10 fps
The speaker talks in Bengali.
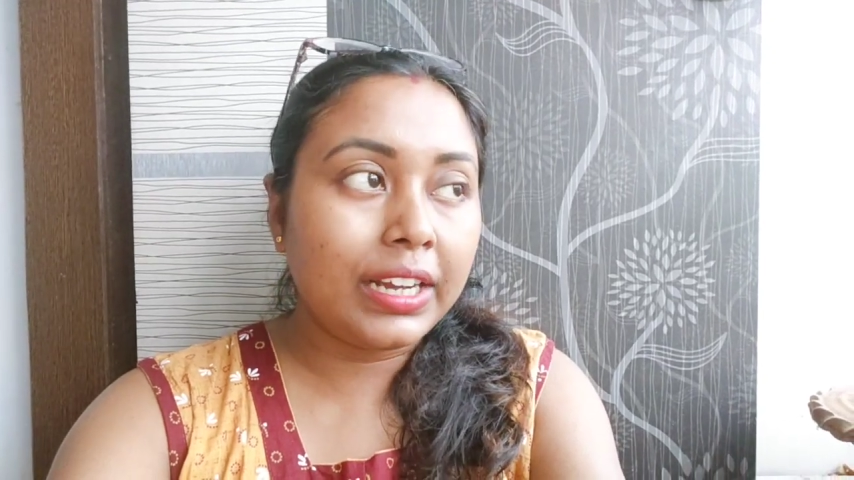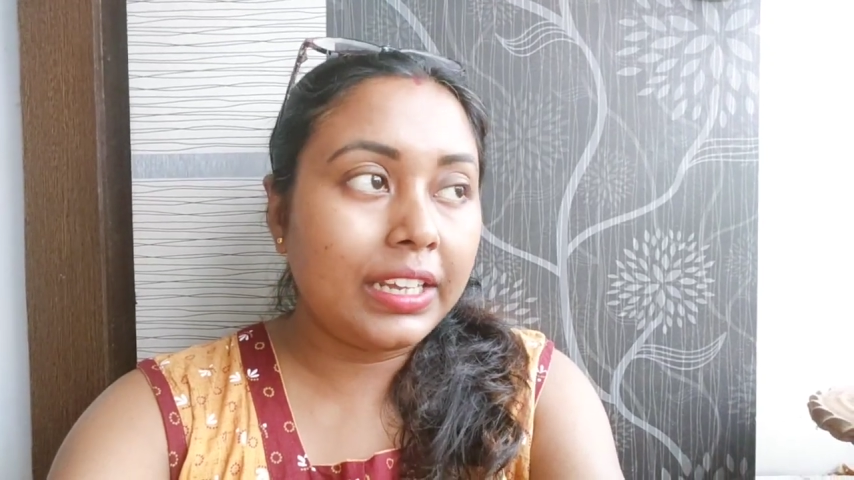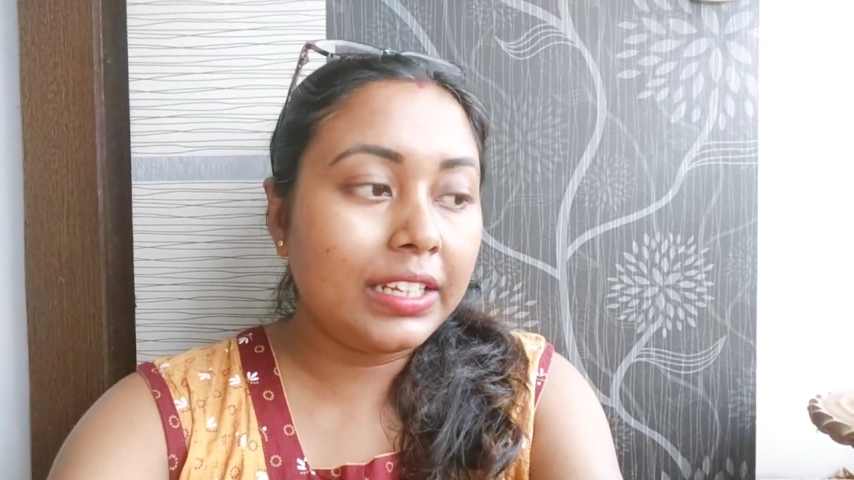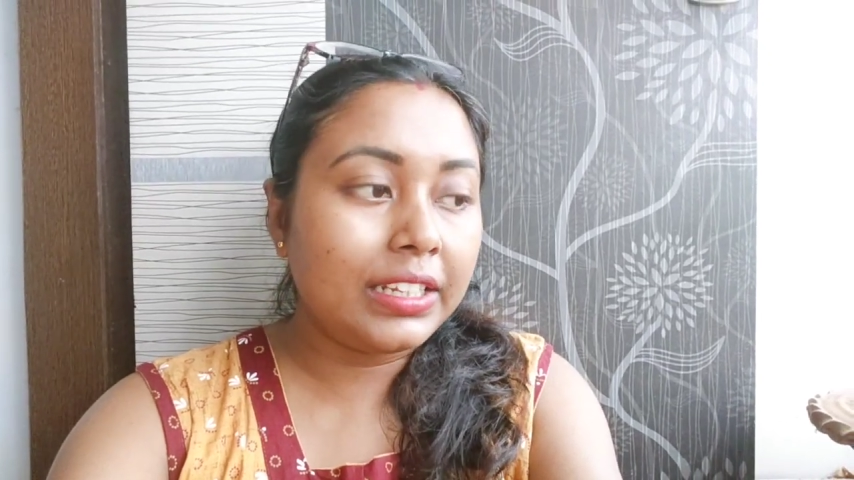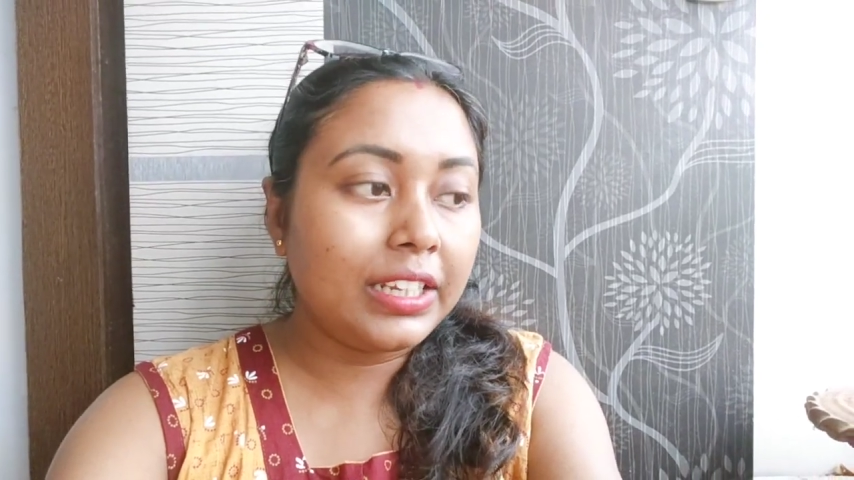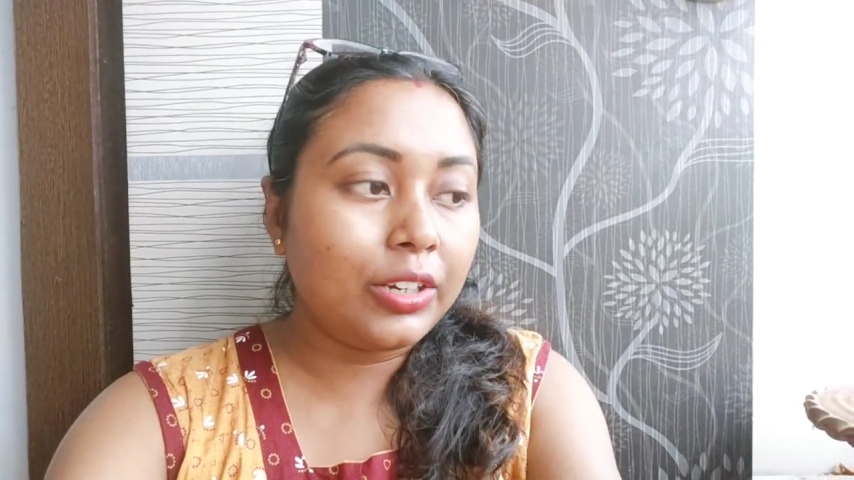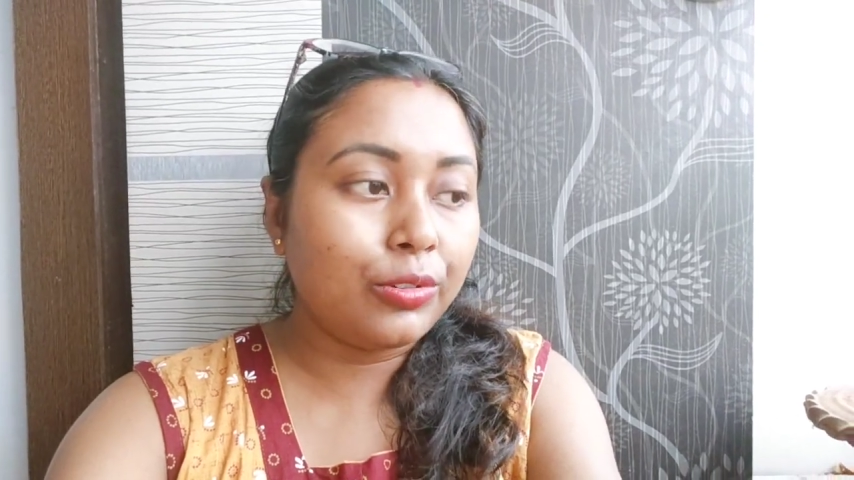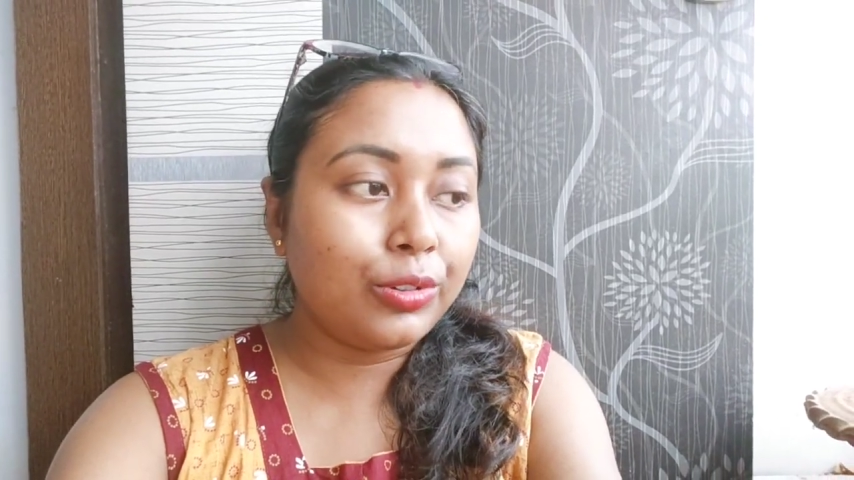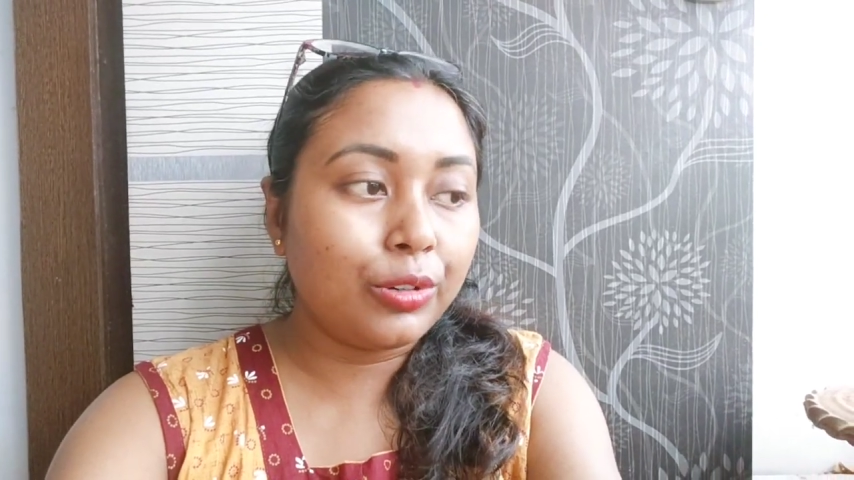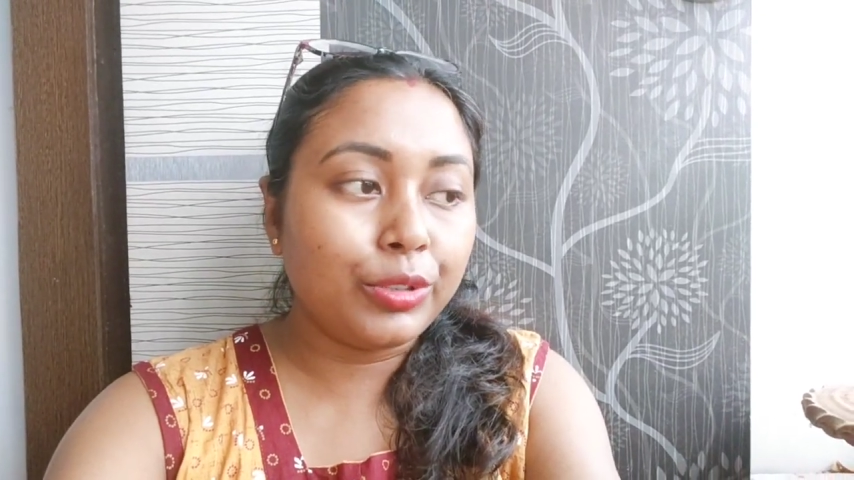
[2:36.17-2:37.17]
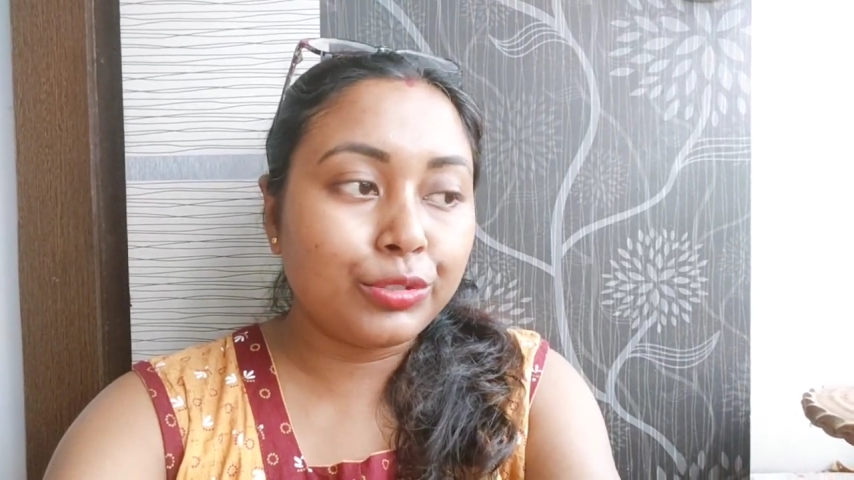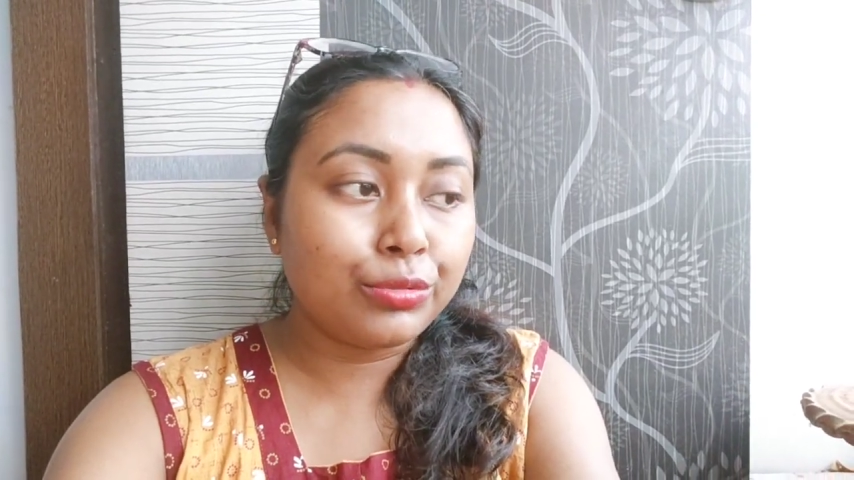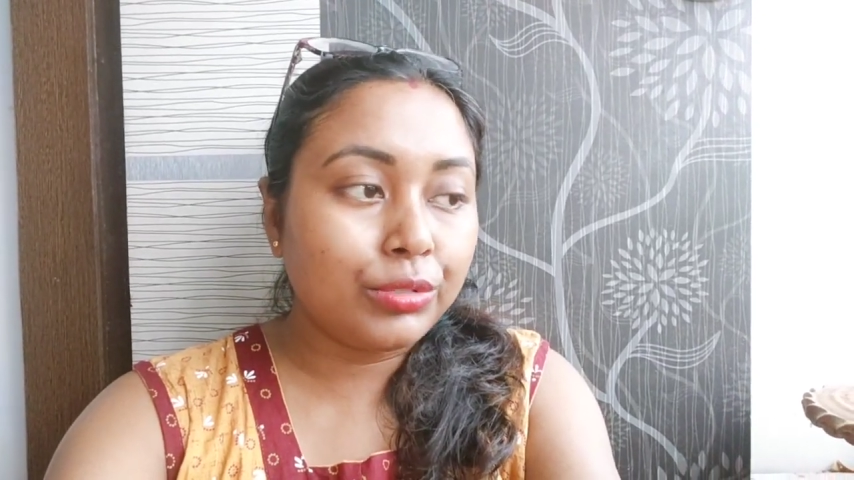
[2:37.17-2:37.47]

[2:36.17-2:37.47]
না খাইয়ে দাইয়ে কোনো রকমে